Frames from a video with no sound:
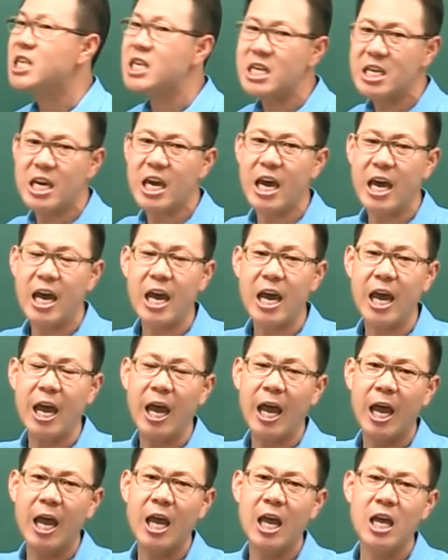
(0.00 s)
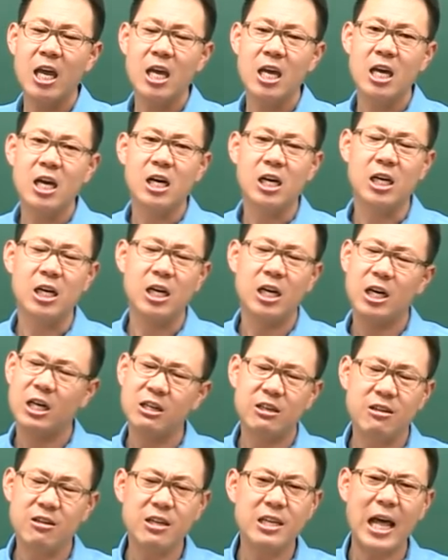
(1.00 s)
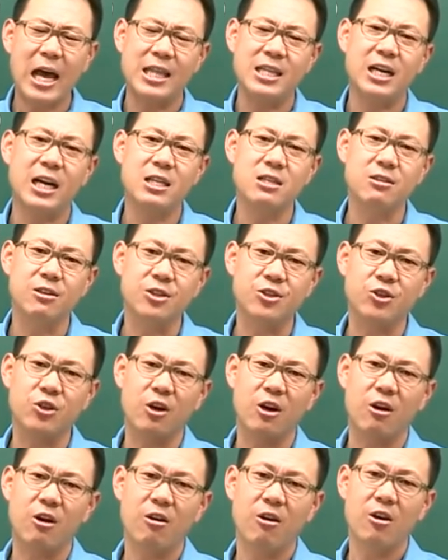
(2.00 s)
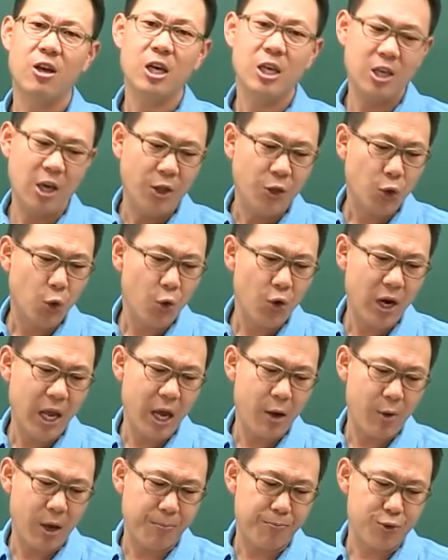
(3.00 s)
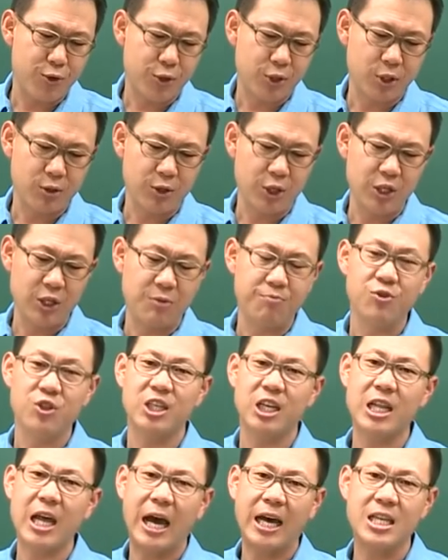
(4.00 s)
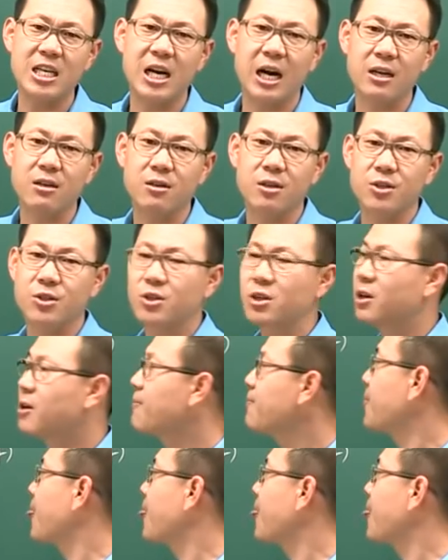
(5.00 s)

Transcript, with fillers: 이게 어, 그런 건 아니라는 거죠. 연도를 애워야 풀 수 있는 문제는 아니라는 거죠.